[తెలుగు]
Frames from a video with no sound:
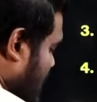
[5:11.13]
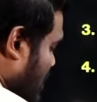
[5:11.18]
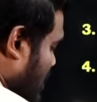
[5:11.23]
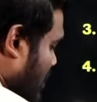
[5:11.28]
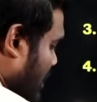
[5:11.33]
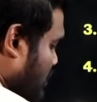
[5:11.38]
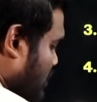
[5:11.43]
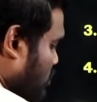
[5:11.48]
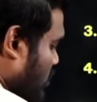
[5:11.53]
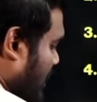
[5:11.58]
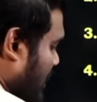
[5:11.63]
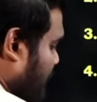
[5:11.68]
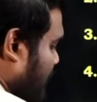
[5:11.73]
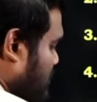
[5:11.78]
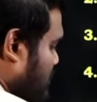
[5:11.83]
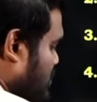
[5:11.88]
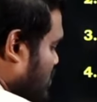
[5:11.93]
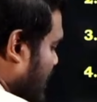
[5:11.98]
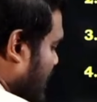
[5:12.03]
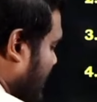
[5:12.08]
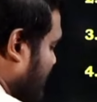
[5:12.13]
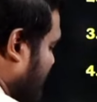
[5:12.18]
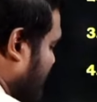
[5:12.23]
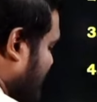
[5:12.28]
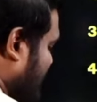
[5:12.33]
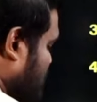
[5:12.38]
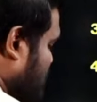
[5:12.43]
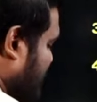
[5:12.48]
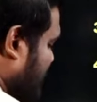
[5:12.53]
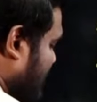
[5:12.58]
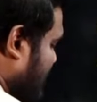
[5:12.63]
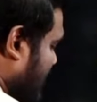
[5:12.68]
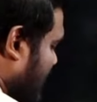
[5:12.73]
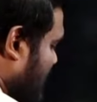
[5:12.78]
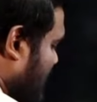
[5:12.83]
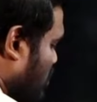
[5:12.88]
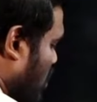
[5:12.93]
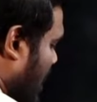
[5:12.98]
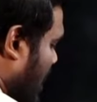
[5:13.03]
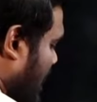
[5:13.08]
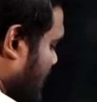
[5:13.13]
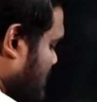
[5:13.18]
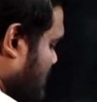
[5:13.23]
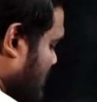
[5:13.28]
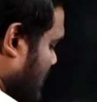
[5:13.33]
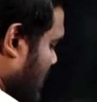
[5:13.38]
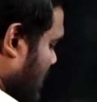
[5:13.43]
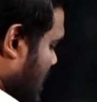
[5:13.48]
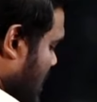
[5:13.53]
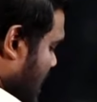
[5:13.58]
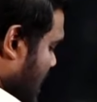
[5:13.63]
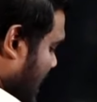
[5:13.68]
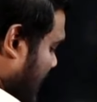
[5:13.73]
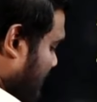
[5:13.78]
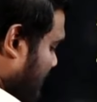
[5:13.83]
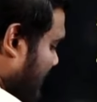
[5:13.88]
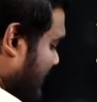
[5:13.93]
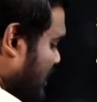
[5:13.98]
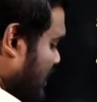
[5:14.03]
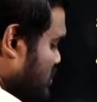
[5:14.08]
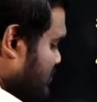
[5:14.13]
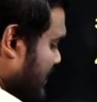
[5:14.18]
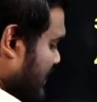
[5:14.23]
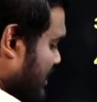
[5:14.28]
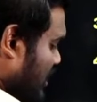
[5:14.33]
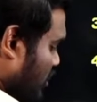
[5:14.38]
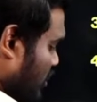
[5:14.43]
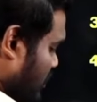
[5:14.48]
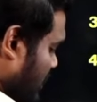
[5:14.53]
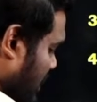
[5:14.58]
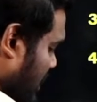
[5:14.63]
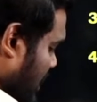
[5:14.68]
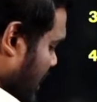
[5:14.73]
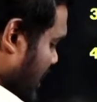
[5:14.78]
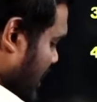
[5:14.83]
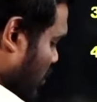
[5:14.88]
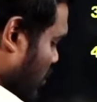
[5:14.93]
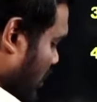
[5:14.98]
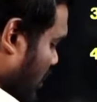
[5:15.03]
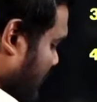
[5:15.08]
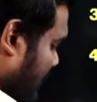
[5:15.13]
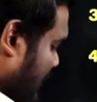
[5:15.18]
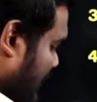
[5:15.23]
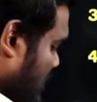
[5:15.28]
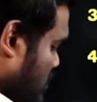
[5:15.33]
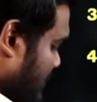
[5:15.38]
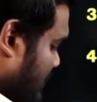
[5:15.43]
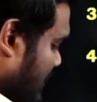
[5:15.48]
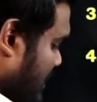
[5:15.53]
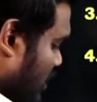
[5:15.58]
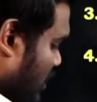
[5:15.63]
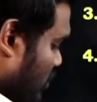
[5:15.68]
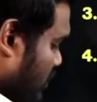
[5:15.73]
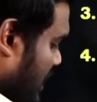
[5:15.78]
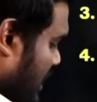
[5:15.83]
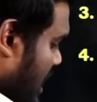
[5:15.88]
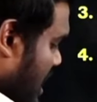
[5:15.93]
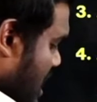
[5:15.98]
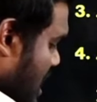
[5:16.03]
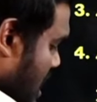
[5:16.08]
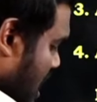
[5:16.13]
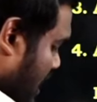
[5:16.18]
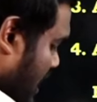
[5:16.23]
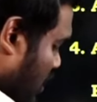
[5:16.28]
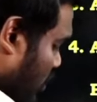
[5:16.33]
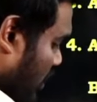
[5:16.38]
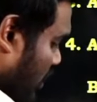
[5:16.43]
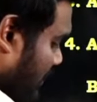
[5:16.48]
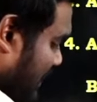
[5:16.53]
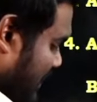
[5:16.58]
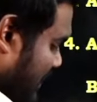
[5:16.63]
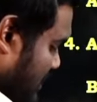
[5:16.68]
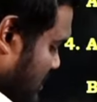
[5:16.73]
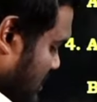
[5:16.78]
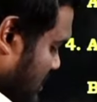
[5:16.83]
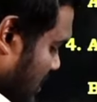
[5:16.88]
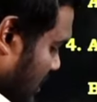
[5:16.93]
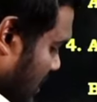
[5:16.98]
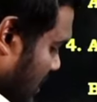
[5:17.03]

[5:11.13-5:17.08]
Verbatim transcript: ఇక్కడ చూడండి ఫస్ట్లో ఇక్కడ మదర్స్ బ్రదర్ అని లేదు రాంగ్ ఆన్సర్ ఇక్కడ మదర్స్ బ్రదర్ అని ఉంది ఇక్కడ కూడా మదర్స్ బ్రదర్ అని ఉంది ఇక్కడ కూడా మదర్స్